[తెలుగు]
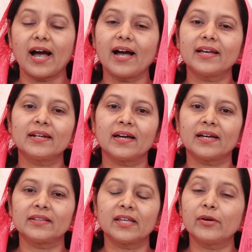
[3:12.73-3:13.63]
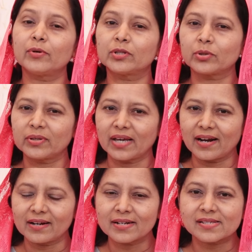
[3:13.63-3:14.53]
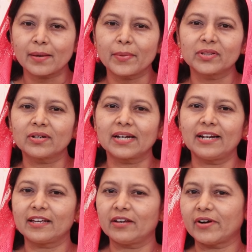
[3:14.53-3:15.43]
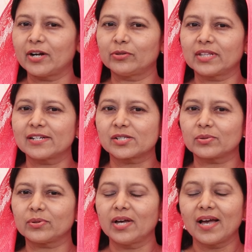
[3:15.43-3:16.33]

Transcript: ఆయన దేవునితో ఎలాంటి సంబంధం కలిగిన వాడో తెలుసు